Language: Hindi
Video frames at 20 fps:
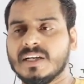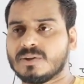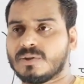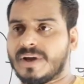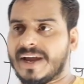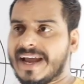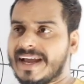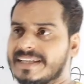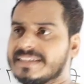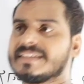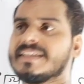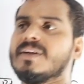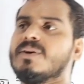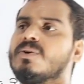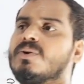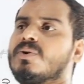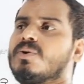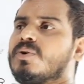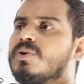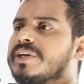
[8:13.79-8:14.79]
तो ऐसे
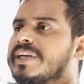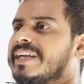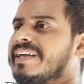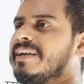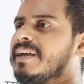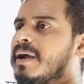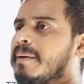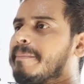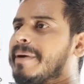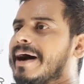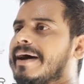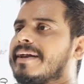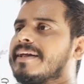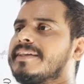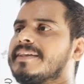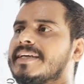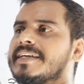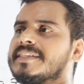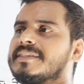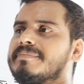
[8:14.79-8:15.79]
लोगों की भारत
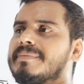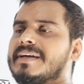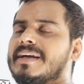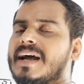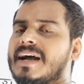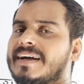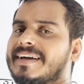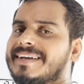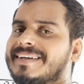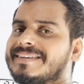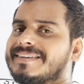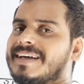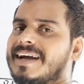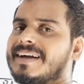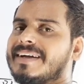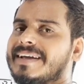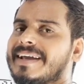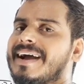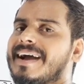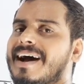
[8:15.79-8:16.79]
देश में नागरिकता
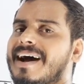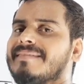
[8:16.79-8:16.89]
के